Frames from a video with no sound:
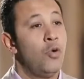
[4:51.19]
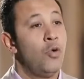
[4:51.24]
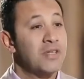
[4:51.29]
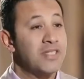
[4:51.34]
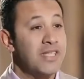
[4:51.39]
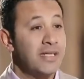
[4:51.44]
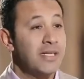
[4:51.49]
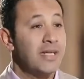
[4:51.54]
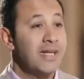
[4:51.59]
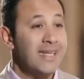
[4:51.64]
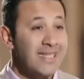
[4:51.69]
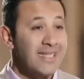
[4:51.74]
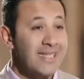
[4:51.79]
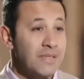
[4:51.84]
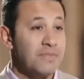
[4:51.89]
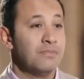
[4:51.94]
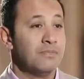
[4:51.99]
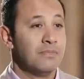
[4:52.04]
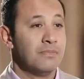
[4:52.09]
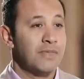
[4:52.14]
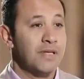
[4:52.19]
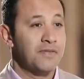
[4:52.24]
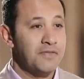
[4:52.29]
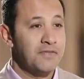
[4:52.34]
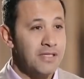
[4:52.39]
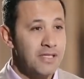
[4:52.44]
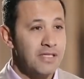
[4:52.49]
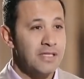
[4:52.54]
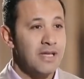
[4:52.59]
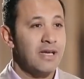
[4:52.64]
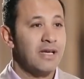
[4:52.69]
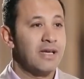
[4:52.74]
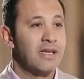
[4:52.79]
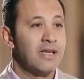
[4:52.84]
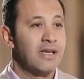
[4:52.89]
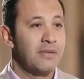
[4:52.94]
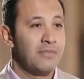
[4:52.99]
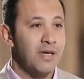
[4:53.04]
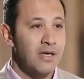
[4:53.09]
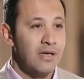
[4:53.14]
هو ذات الاسم نفيسة
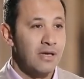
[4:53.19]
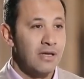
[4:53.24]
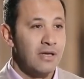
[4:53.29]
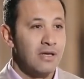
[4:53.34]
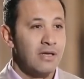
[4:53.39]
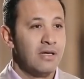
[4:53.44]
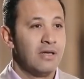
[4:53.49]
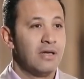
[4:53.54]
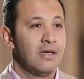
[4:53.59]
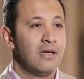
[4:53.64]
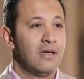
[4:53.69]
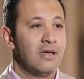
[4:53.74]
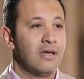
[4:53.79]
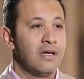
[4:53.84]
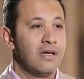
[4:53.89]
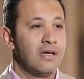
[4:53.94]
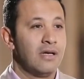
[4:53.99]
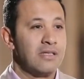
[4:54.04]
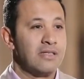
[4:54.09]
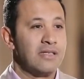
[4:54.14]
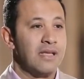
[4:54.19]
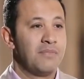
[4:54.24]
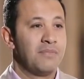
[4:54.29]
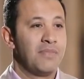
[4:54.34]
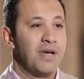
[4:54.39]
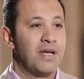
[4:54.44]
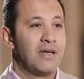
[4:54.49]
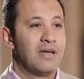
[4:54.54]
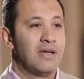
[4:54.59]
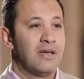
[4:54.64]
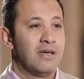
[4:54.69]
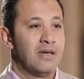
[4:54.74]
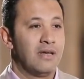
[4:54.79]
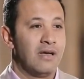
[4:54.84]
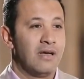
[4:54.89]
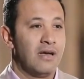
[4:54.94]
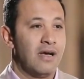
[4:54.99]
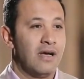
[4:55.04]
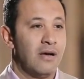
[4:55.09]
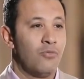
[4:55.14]
كما كما آه، هو سماها
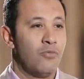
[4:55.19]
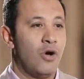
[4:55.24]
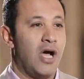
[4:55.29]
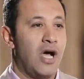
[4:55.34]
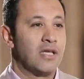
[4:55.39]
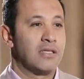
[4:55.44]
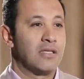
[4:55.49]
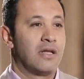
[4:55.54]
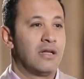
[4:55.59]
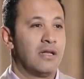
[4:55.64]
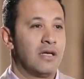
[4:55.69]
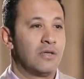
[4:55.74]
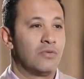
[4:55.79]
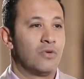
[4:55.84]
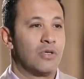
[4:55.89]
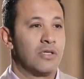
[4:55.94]
آه أبو حسن الأمر